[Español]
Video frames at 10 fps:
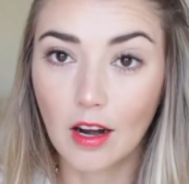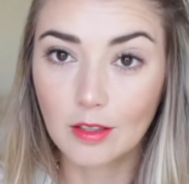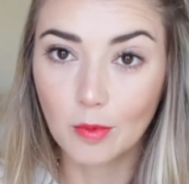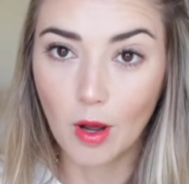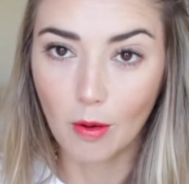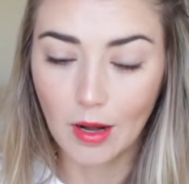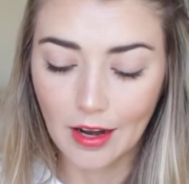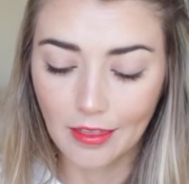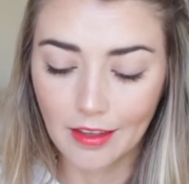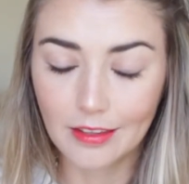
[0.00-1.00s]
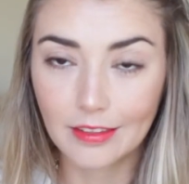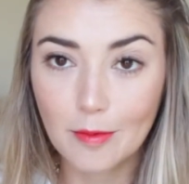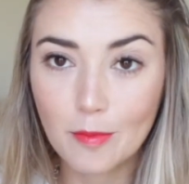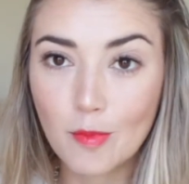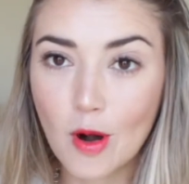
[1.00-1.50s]
ahora les voy a hablar de
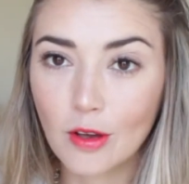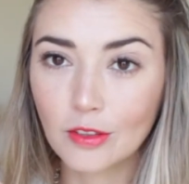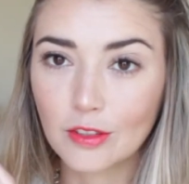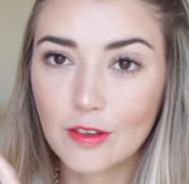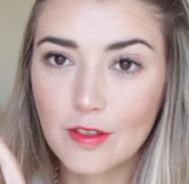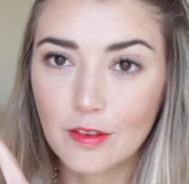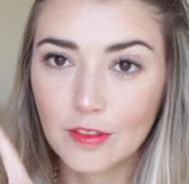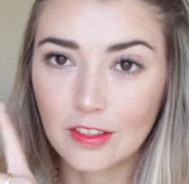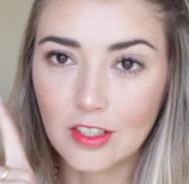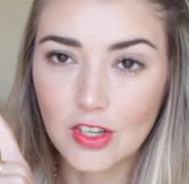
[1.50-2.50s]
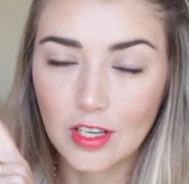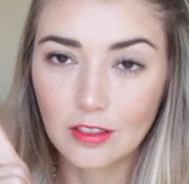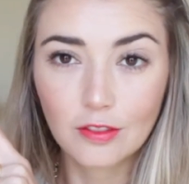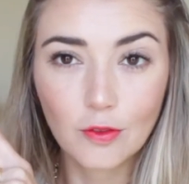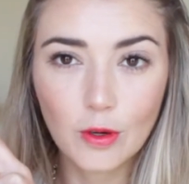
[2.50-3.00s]
este bronzer de
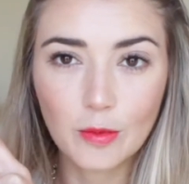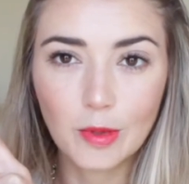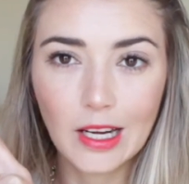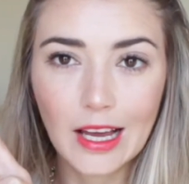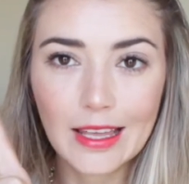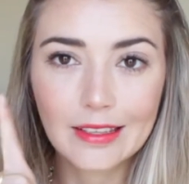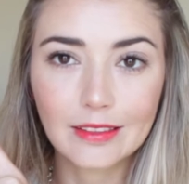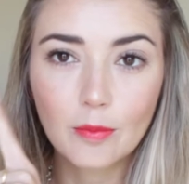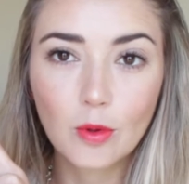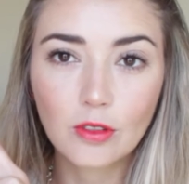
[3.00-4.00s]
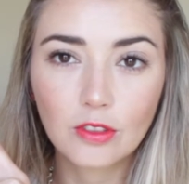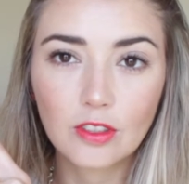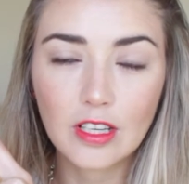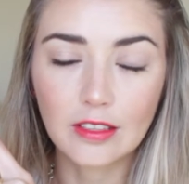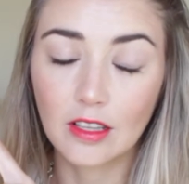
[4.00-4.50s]
Physicians Formula. Este
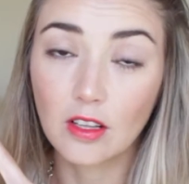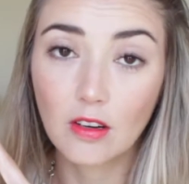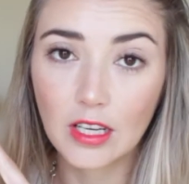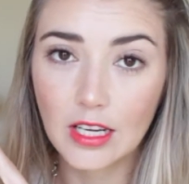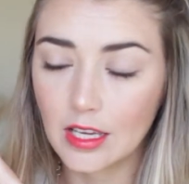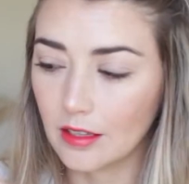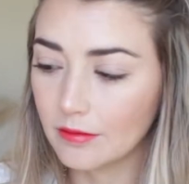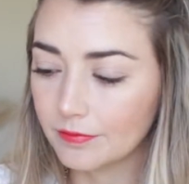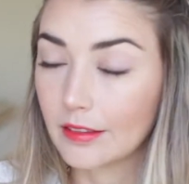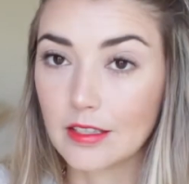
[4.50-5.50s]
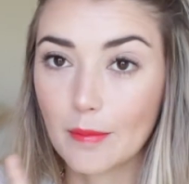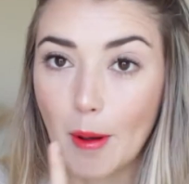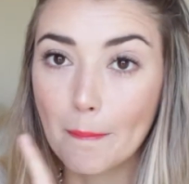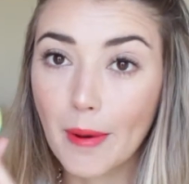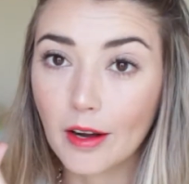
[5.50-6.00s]
bronzer es de droguería, se
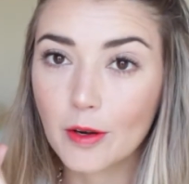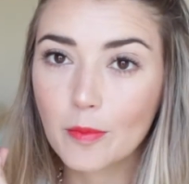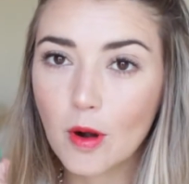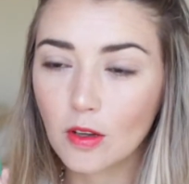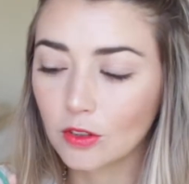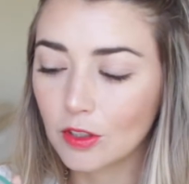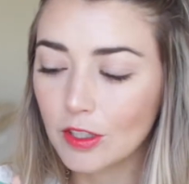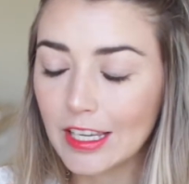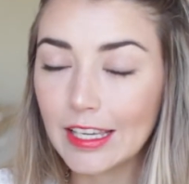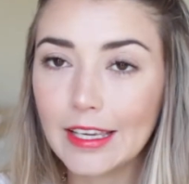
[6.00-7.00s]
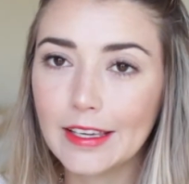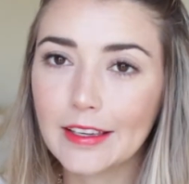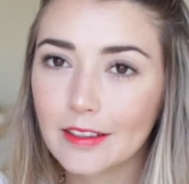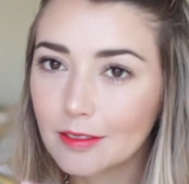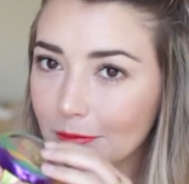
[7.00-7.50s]
llama Butter Bronzer y
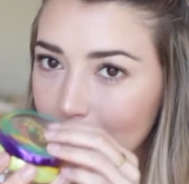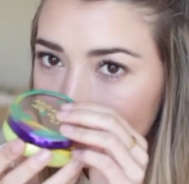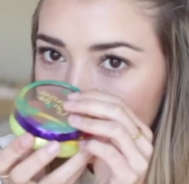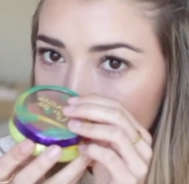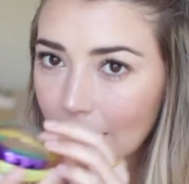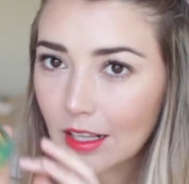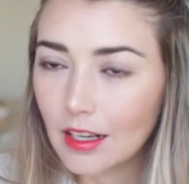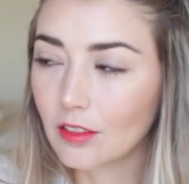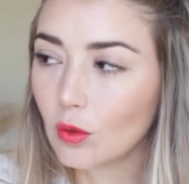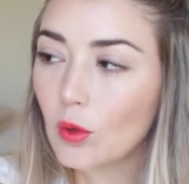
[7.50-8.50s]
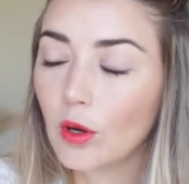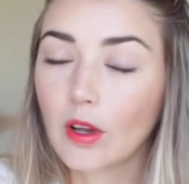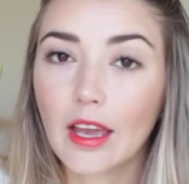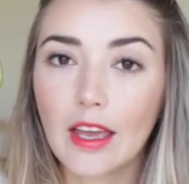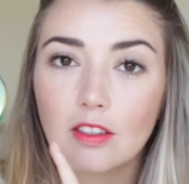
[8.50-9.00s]
les juro
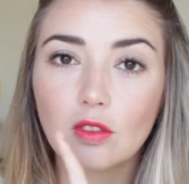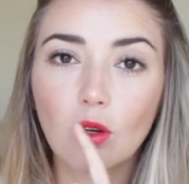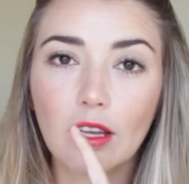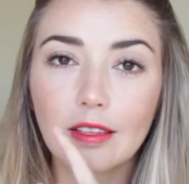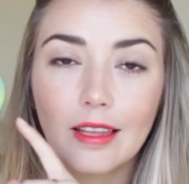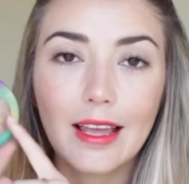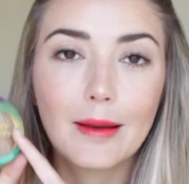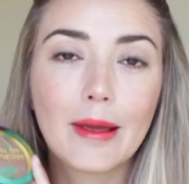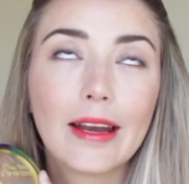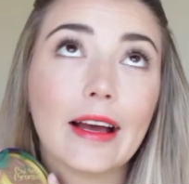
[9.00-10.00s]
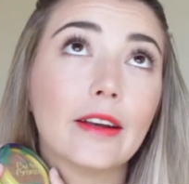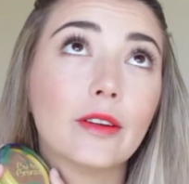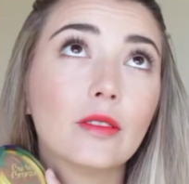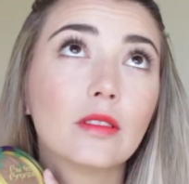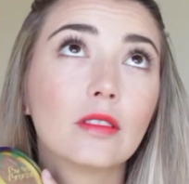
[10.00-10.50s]
que esto es el verano